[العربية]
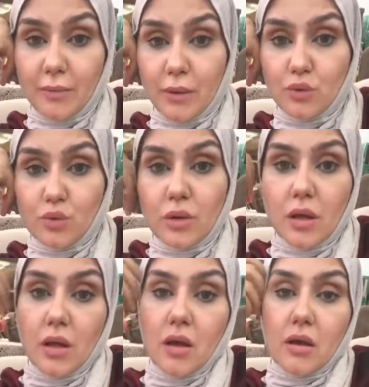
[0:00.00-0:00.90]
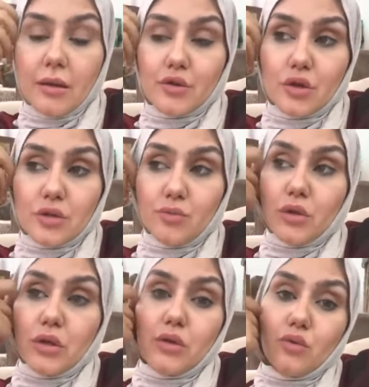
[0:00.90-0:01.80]
منه يعني شخص
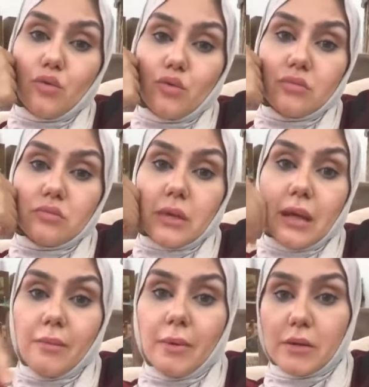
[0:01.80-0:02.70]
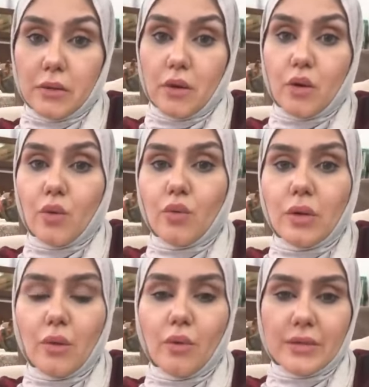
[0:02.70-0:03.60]
ممكن يكون قريبك درجة
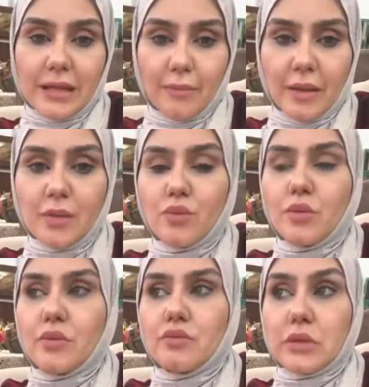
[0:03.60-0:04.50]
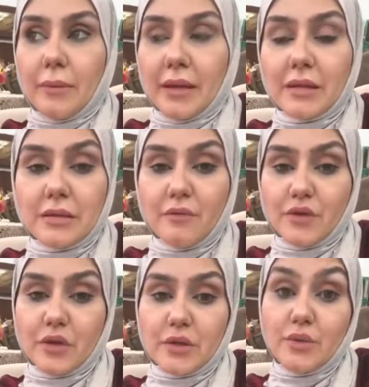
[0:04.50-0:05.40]
أولى وهو تعبان وتعبان جدا
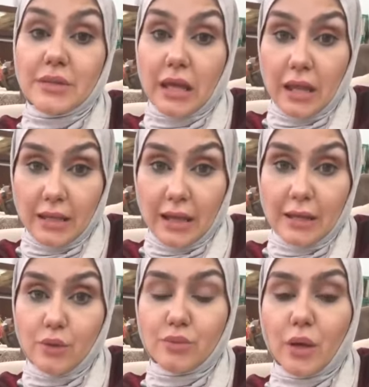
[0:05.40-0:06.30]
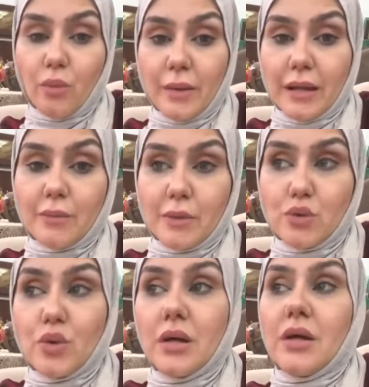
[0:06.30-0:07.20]
الفترة دي وأنت قلقان عليه وبتاخد بالك
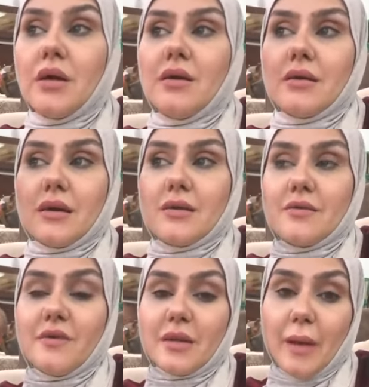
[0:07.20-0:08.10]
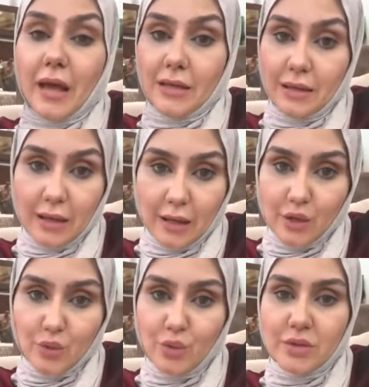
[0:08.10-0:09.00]
منه يعني فأنا بحييك على
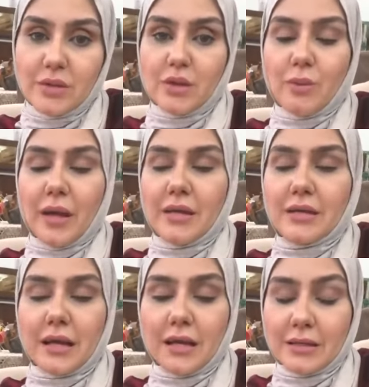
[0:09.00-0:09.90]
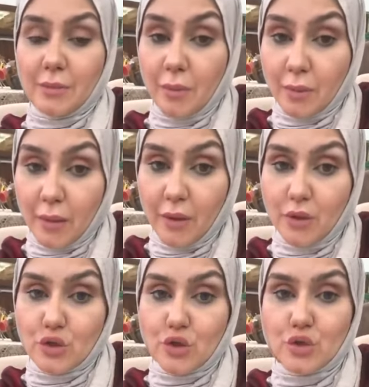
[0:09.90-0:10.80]
الروح ديت وبحييك على اهتمامك بهذا
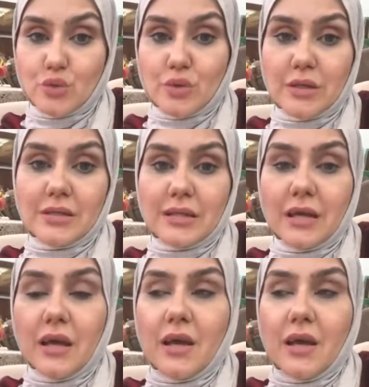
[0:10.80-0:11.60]
الشخص وإن أنت